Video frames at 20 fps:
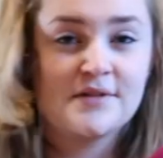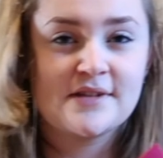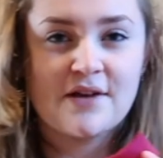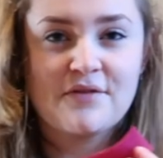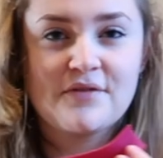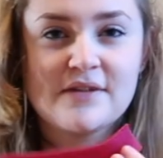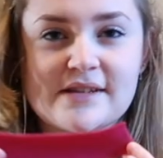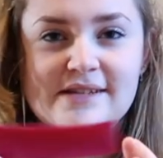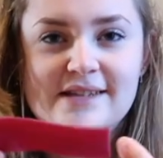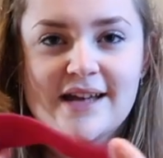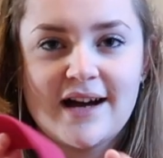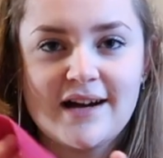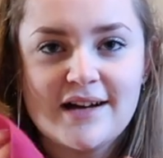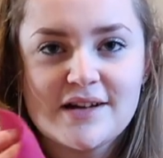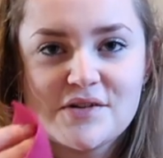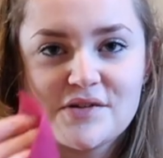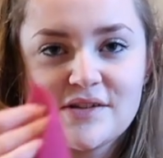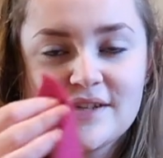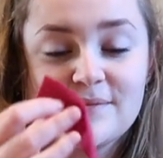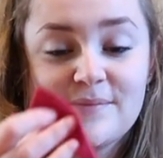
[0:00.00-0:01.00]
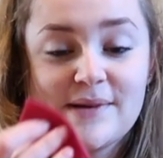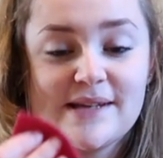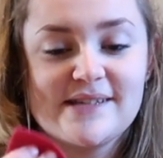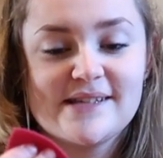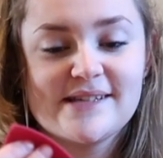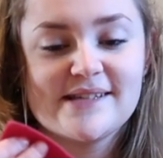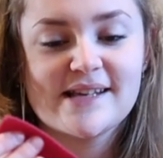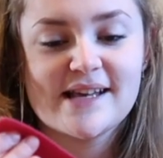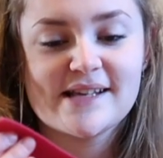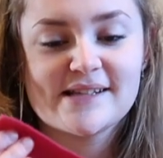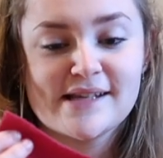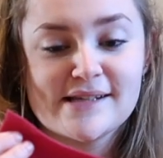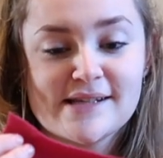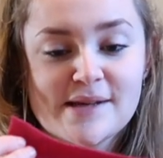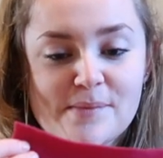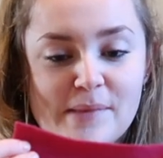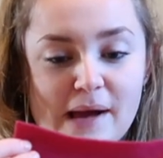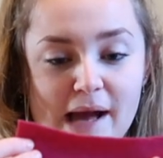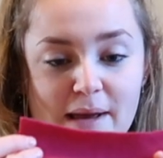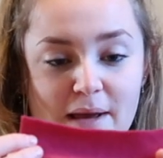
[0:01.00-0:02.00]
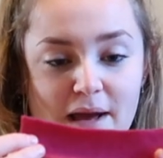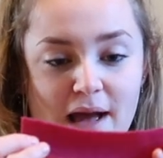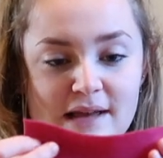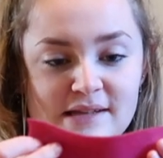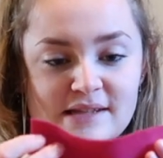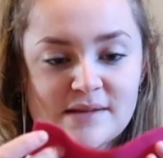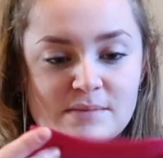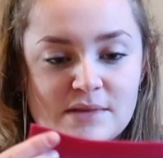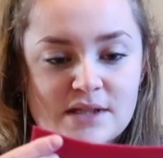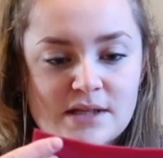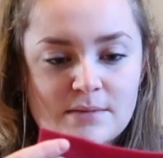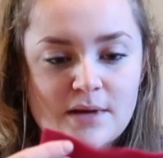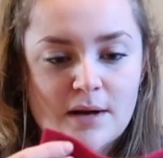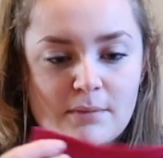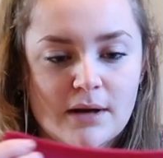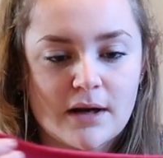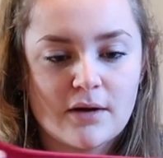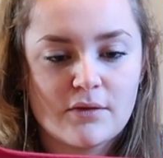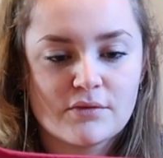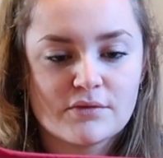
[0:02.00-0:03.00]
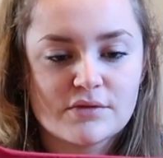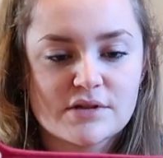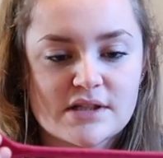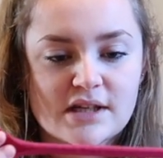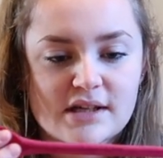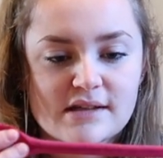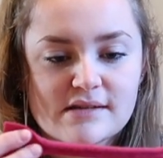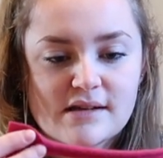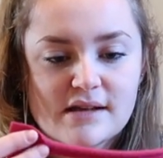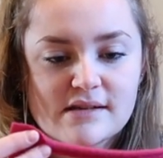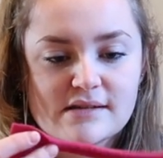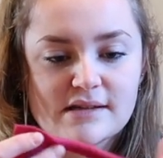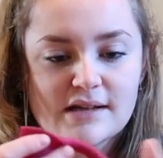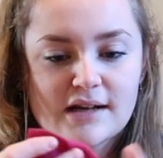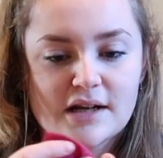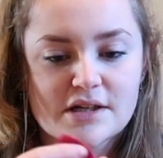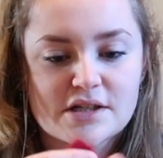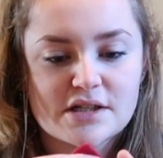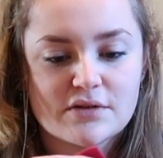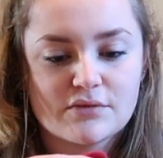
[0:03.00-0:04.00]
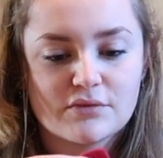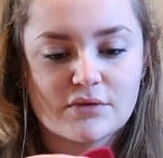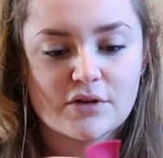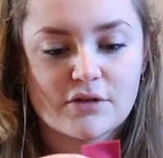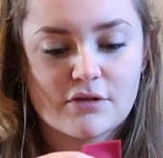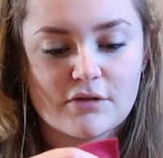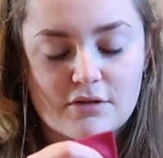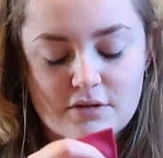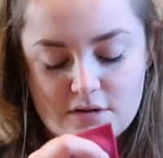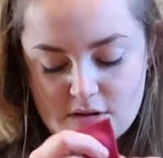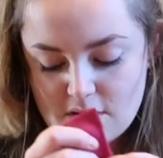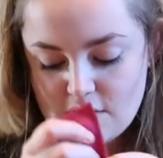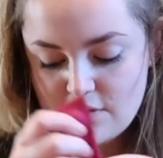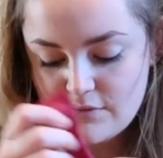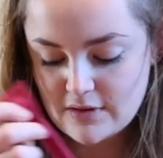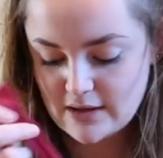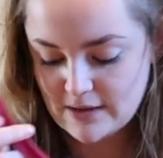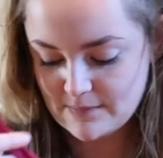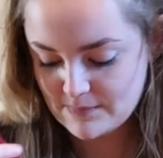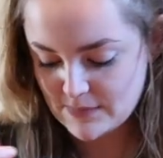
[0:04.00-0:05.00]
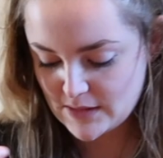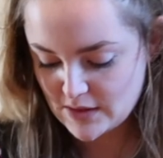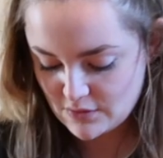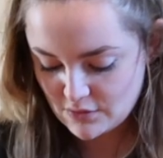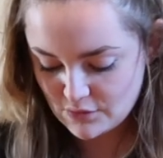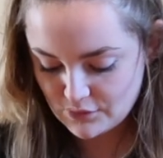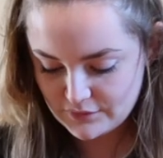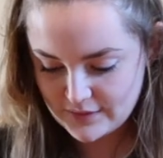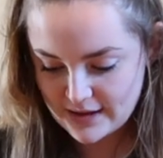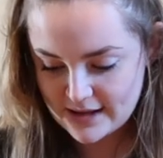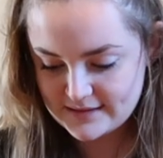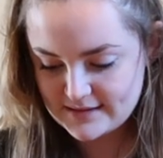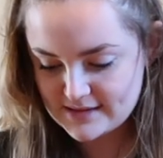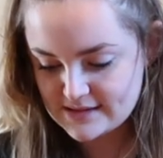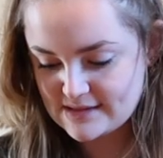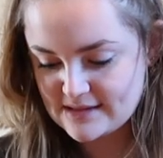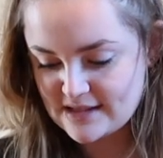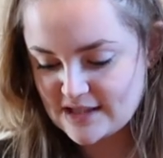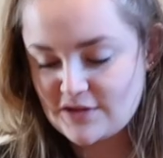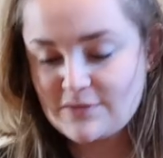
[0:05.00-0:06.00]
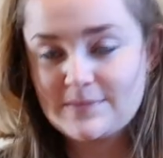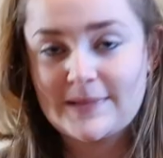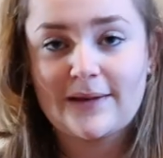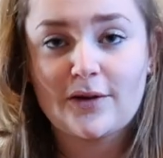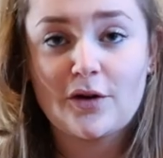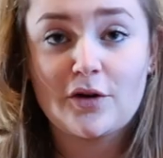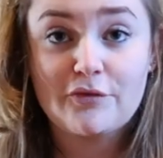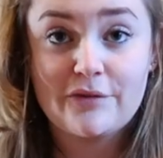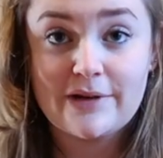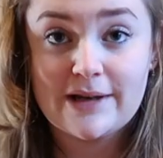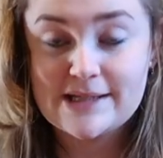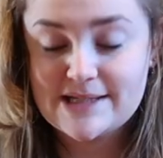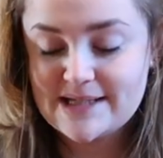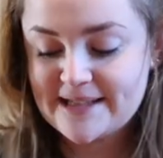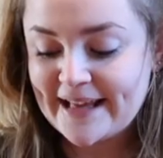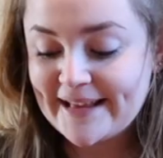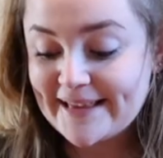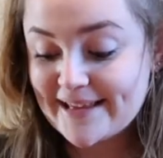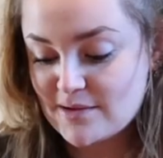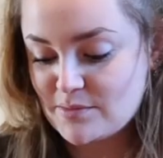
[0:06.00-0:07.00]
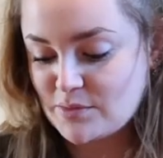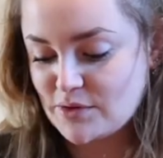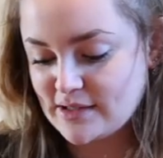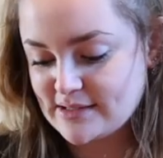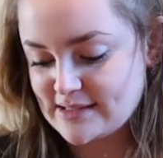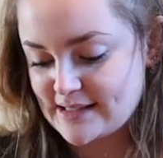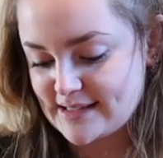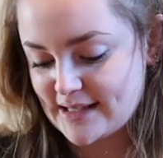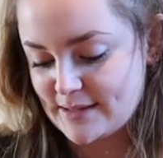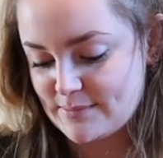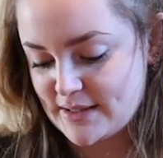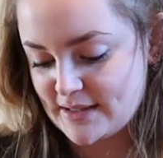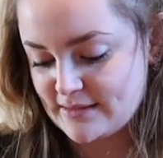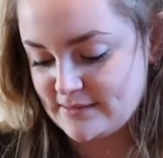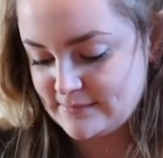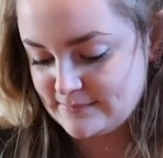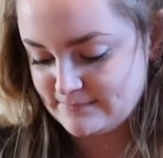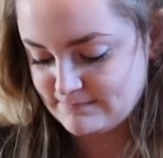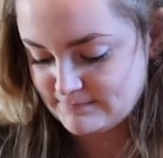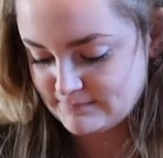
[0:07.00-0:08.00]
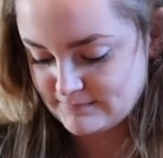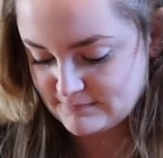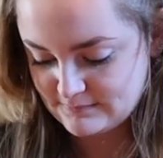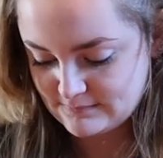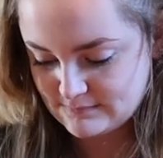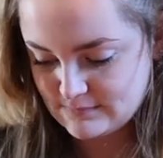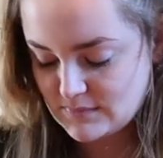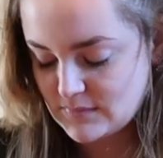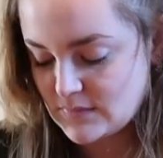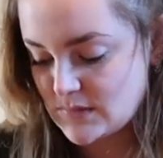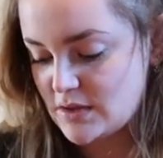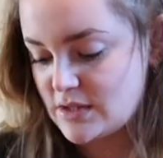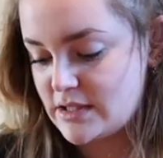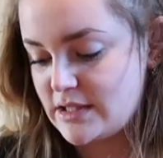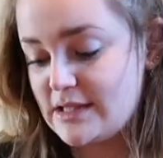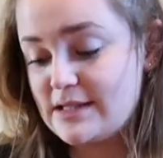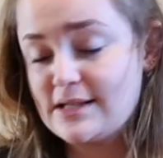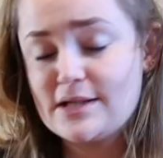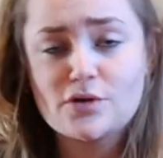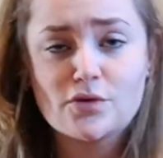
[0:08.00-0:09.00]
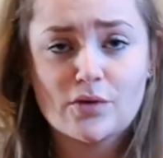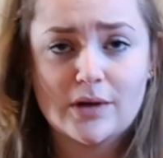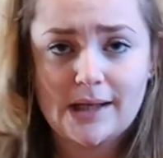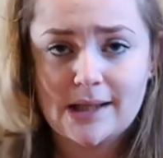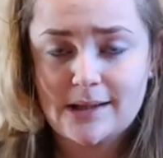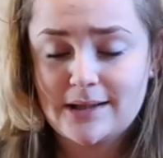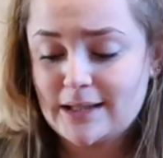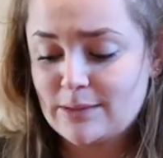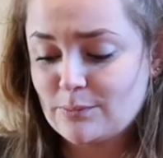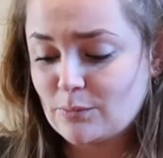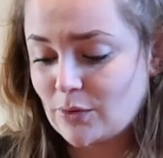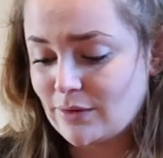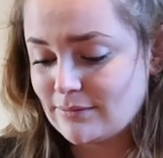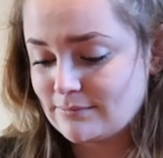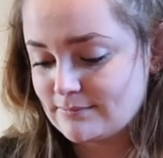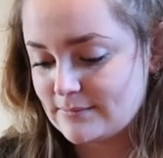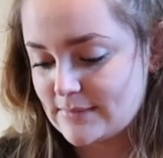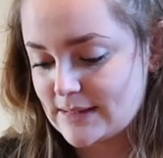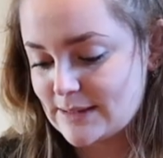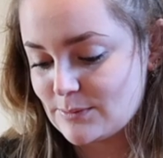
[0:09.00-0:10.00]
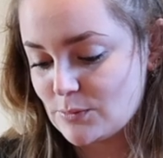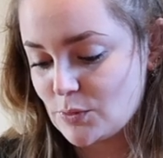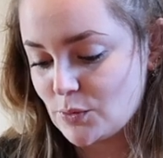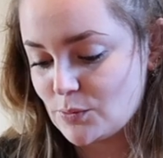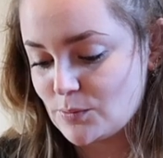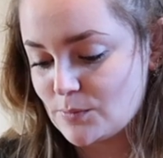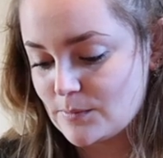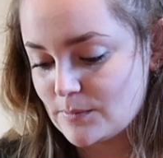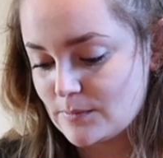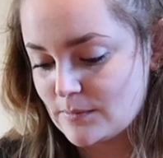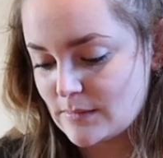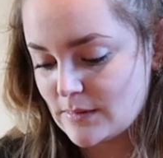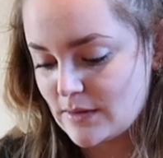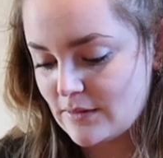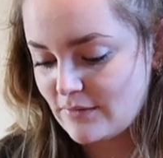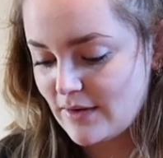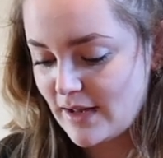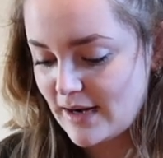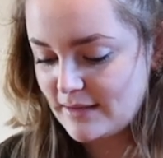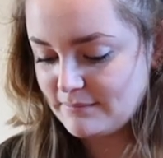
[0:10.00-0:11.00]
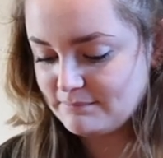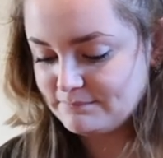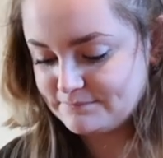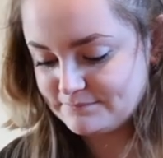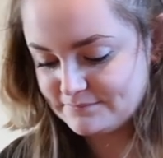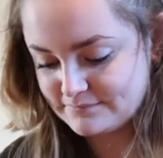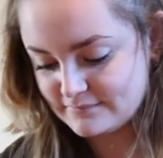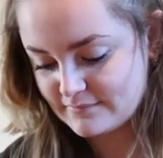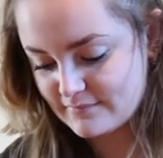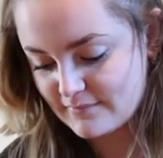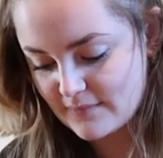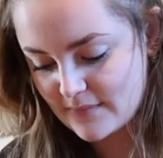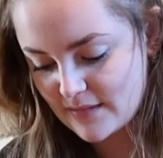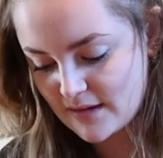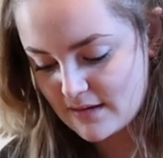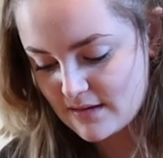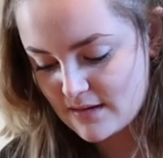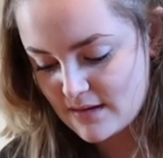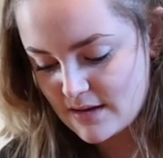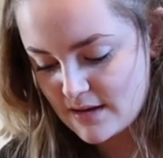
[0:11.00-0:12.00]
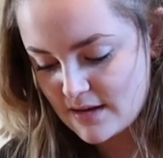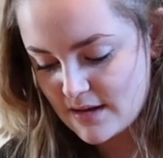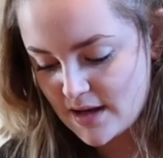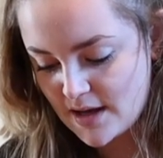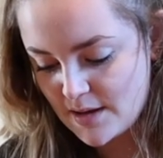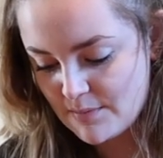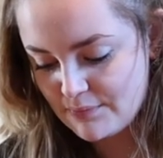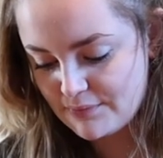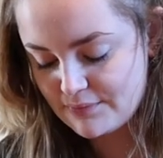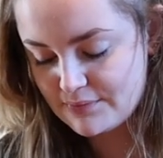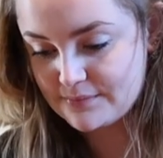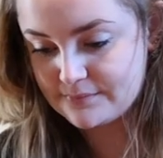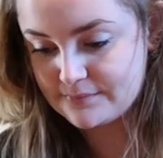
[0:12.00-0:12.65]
ça fait ça, je sais pas si c'est assez, ça me paraît assez petit mais après quand on tire ça s'élargit donc euh, voilà. On va tester, je vais peut-être enlever l'étiquette d'abord, ça serait bien j'ai des ciseaux à côté de moi. C'est mieux. Voilà. Hop.